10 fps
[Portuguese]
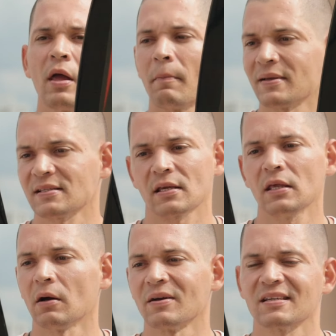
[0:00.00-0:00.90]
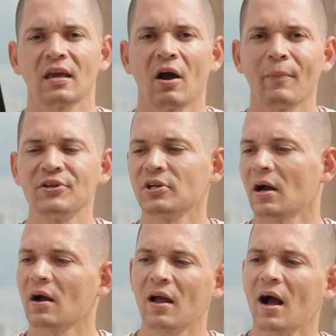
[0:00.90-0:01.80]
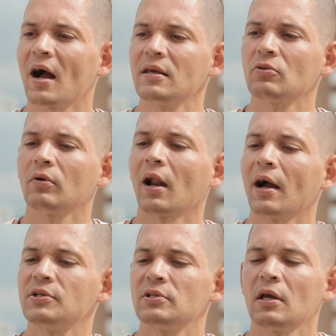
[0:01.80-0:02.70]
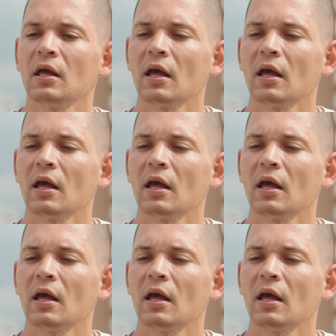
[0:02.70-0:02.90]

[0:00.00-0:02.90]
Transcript: mas essa aqui não, essa aqui realmente é a, é a rainha do glide,